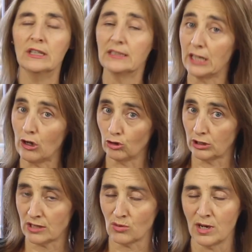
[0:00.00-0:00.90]
de
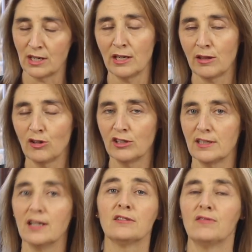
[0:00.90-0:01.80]
otras guarniciones,
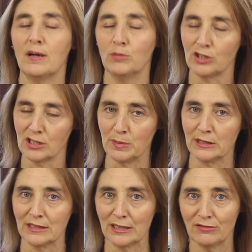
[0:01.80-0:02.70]
las famosas
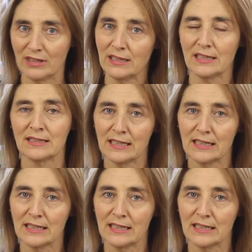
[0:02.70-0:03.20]
patatas fritas,